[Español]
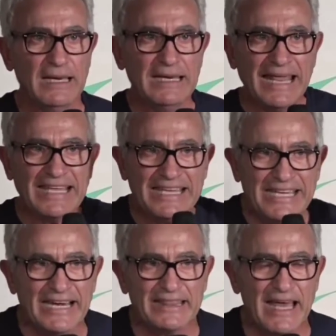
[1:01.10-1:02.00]
La
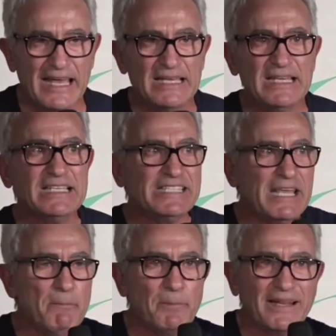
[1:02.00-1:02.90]
izquierda
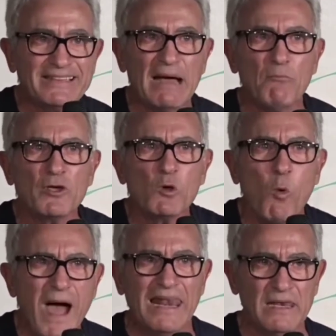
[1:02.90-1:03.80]
siempre estamos
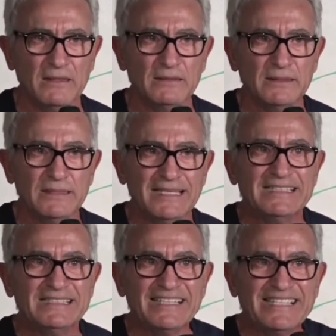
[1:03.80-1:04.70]
igual,
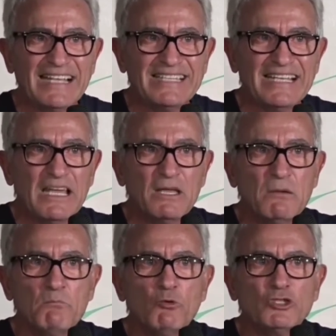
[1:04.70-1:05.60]
desde hace
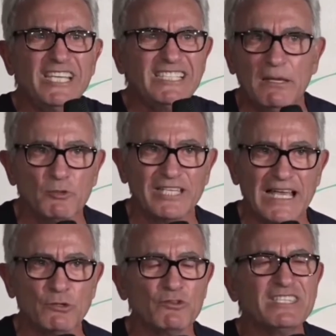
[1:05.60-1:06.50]
muchísimos
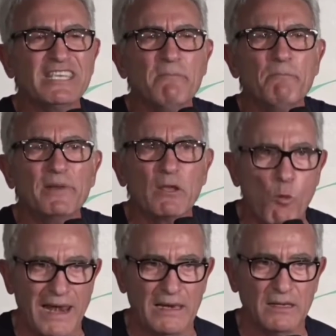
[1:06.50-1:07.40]
años, siempre
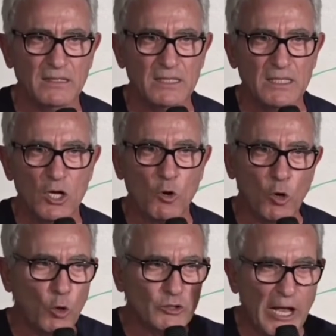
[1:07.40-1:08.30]
igual,
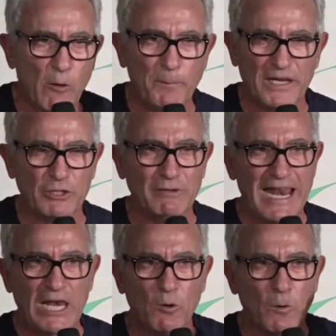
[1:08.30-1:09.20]
con los egos
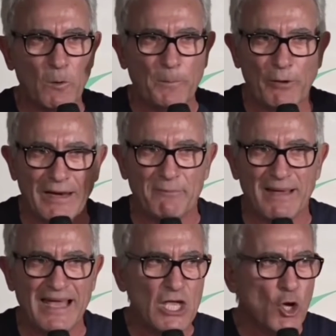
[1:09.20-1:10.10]
personales, con los
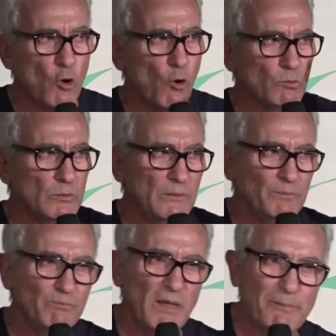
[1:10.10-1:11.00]
problemas,
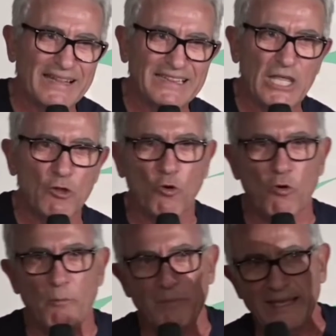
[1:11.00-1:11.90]
con mi partido,
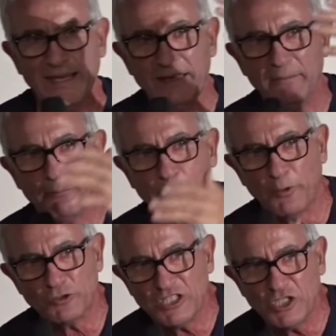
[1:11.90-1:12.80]
con mi
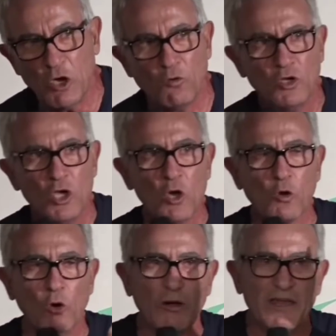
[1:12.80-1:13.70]
posición,
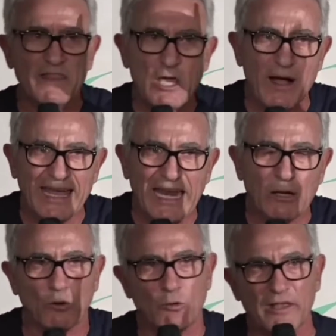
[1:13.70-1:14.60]
con lo que dijo aquel,
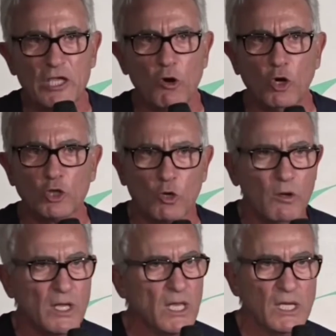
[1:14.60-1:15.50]
con lo que dijo el
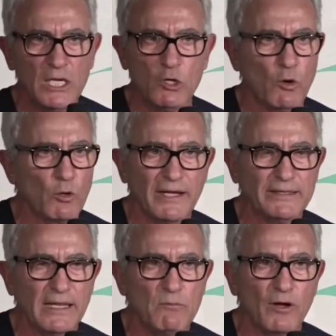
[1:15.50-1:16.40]
otro, y yo creo que
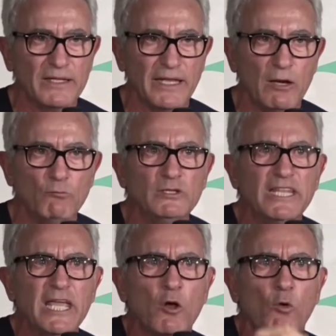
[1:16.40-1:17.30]
tenemos que tener un
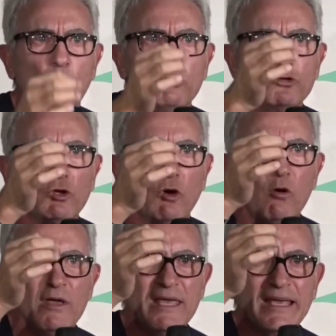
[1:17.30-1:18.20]

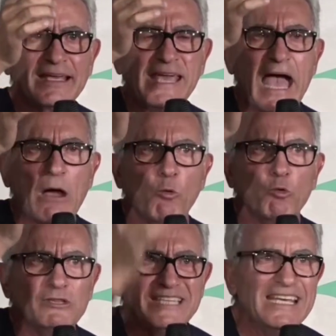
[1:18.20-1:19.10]
discurso que
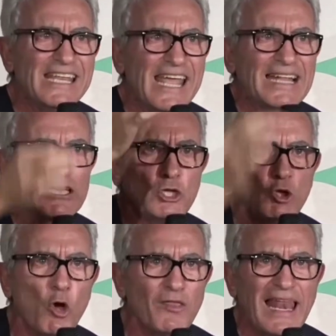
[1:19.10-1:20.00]
aglutine a
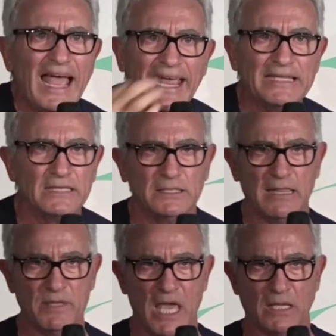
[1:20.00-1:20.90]
toda la gente
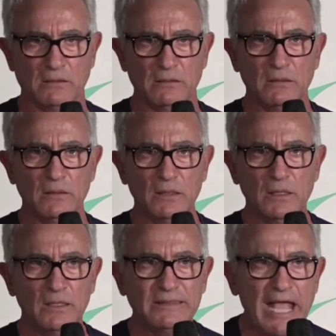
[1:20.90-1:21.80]
de bien
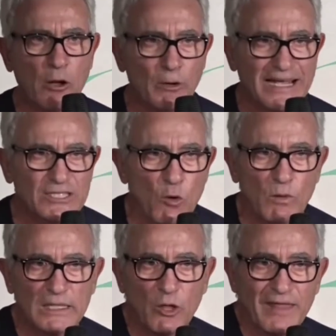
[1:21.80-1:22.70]
de
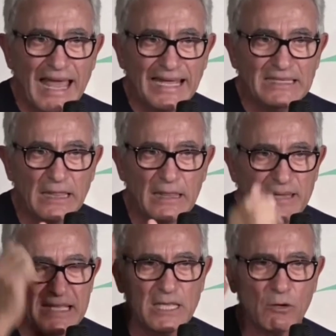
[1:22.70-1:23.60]
corazón, a toda la gente de
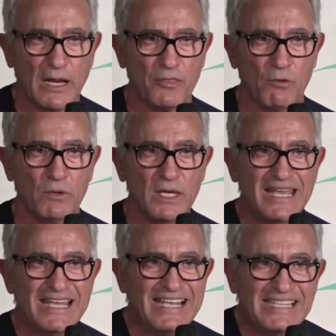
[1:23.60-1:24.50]
bien de corazón.
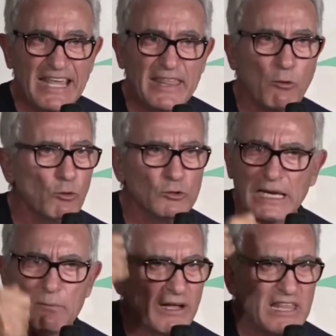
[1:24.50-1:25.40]
Y ese discurso
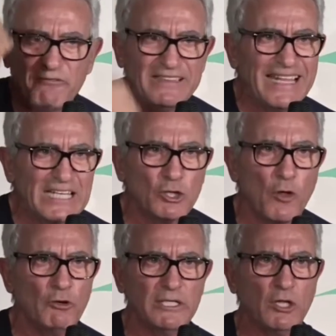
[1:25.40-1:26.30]
tenemos que defender
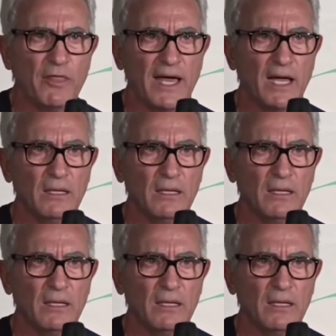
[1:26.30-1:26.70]
todo y todas.